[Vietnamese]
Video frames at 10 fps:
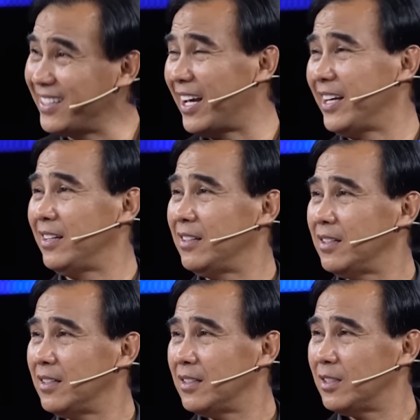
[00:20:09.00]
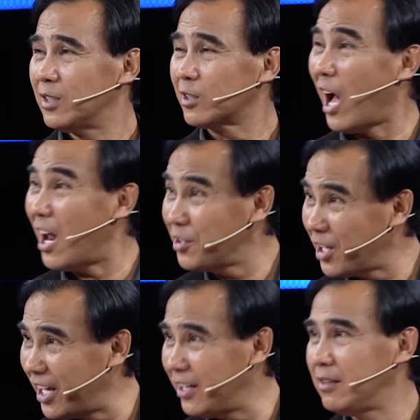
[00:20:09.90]
cái gì
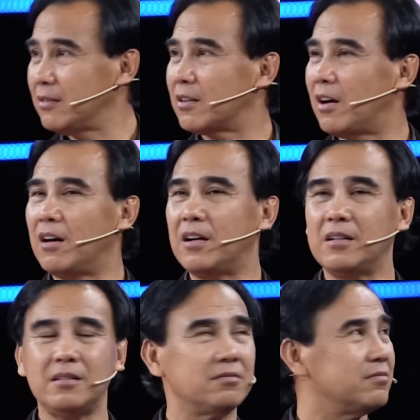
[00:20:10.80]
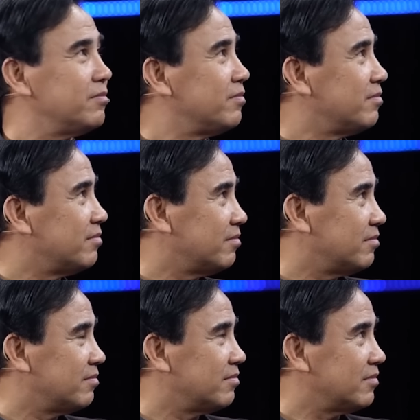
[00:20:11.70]
tên gì đó
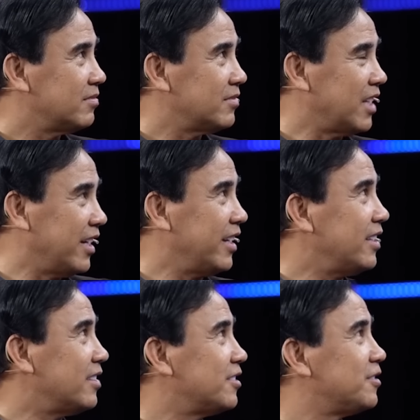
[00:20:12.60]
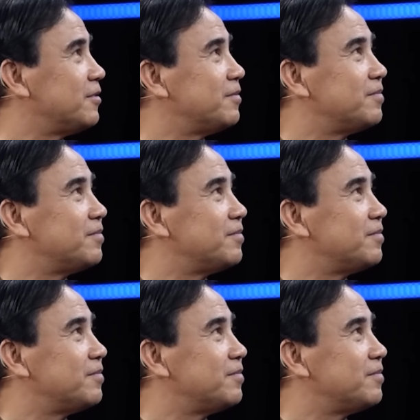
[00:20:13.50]
gợi ý